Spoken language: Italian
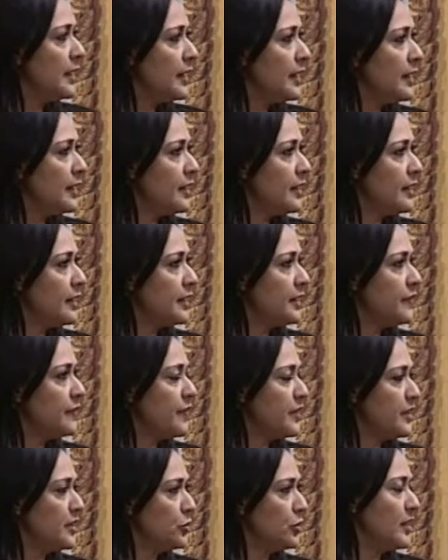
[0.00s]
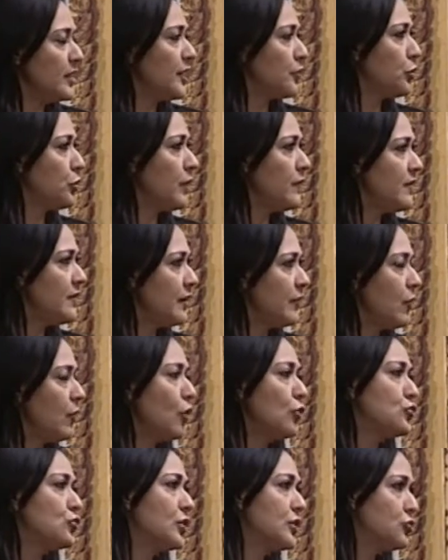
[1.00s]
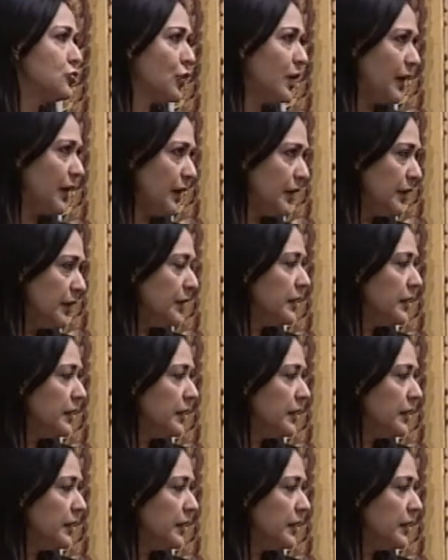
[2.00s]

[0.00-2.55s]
eh, riferito dalla sua viva voce già